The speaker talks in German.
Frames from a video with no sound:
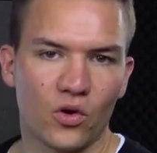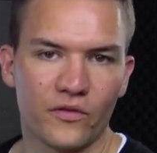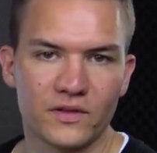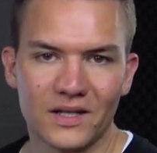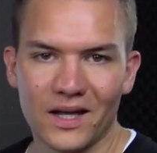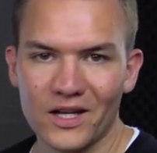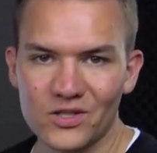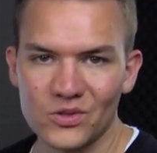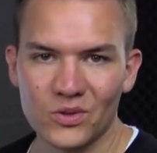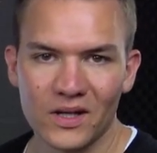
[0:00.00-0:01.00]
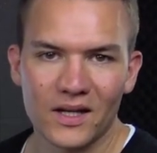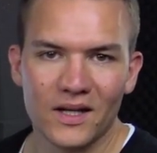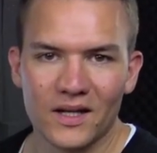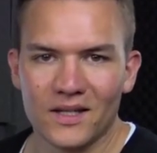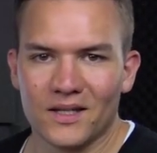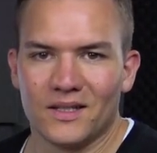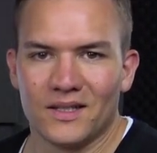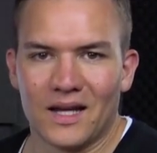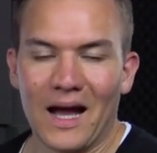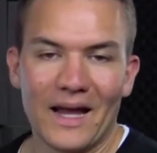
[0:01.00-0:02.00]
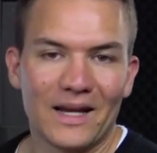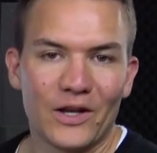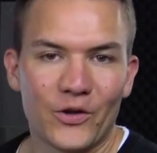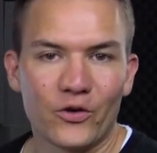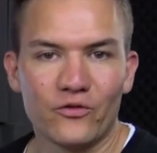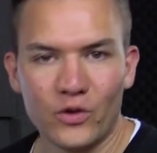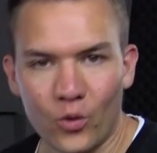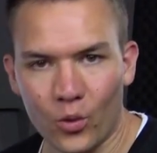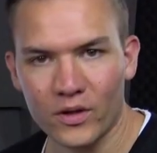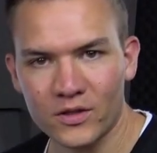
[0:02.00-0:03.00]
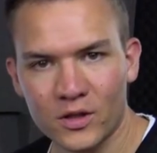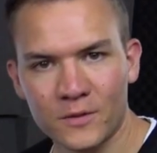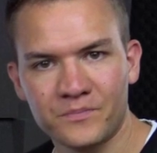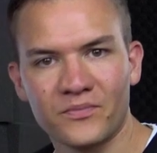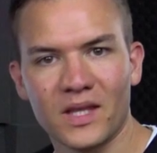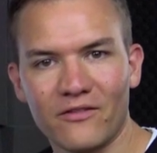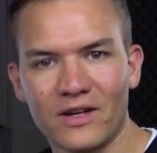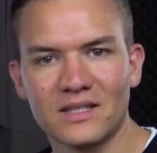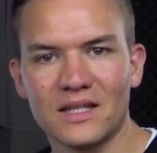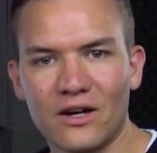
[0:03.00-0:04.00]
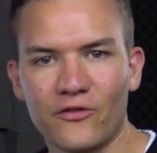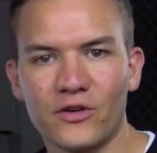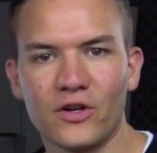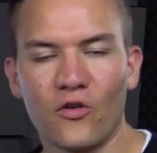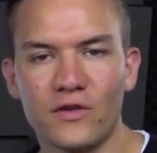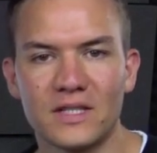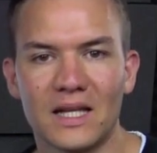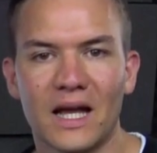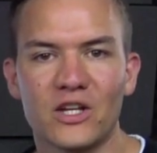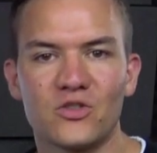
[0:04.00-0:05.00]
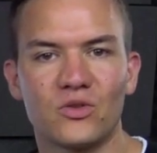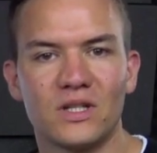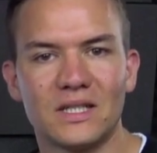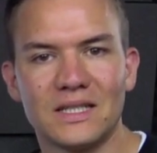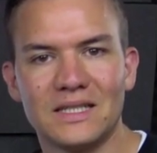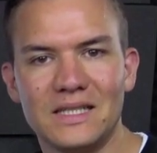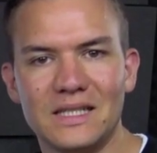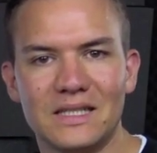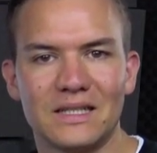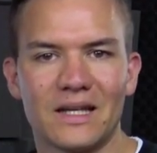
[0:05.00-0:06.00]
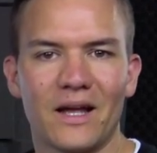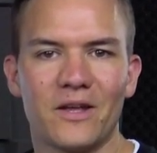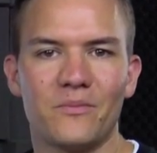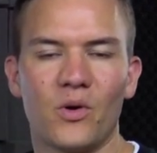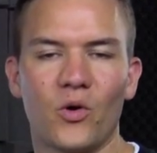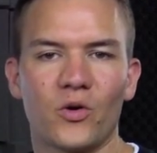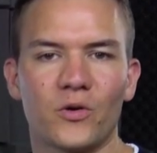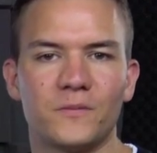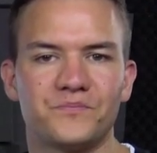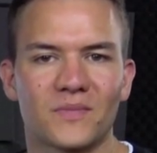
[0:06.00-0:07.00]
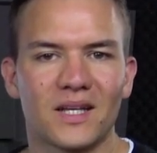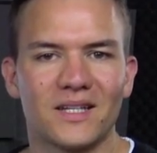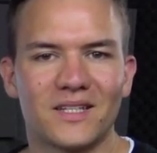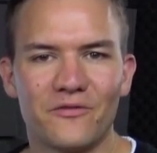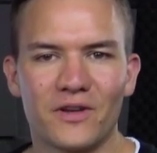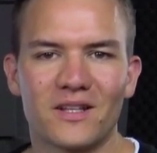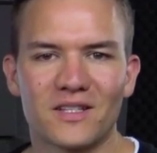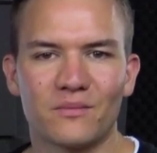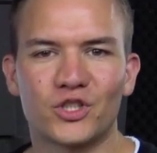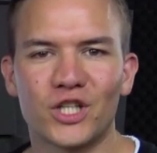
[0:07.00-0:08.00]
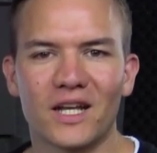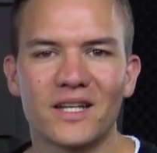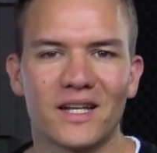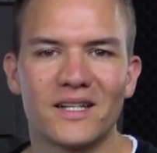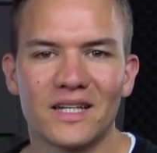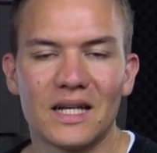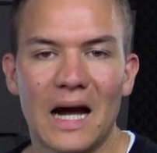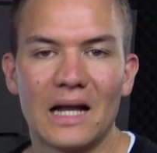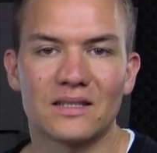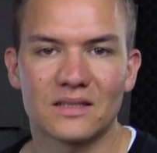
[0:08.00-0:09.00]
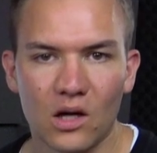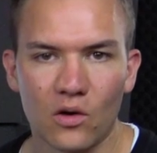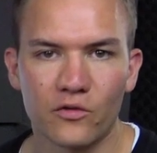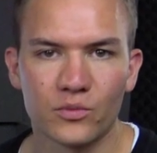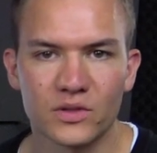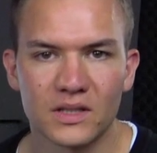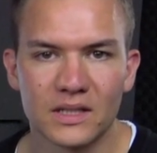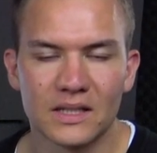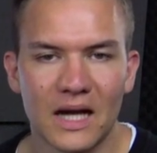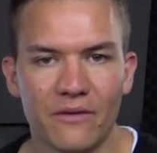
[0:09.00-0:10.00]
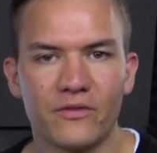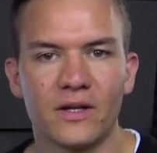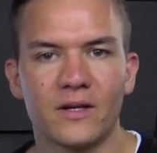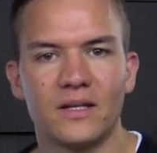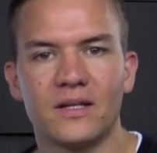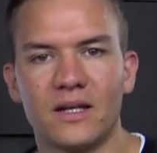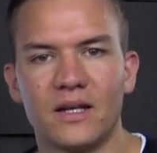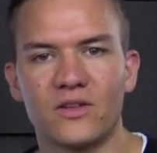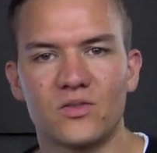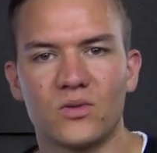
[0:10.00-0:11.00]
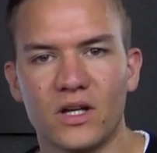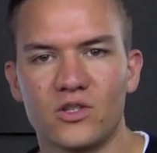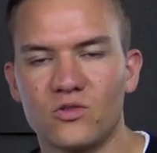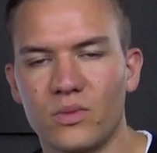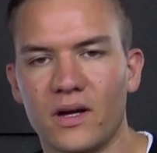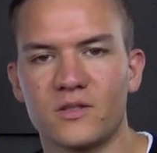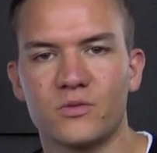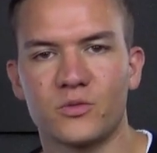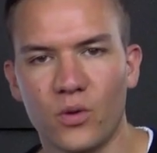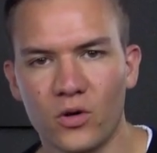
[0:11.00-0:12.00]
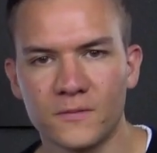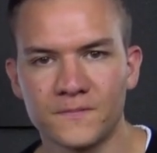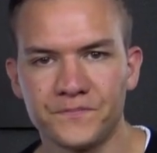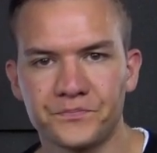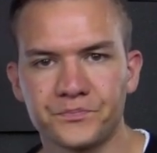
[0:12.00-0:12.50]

nur offizielle Rechnungen. Eigentlich irgendwie logisch, was auf eine offizielle Rechnung, die äh, ja eben auch ähm, dem Finanzamt standhält, alles drauf muss, haben wir in der Lektion Rechnung bereits besprochen.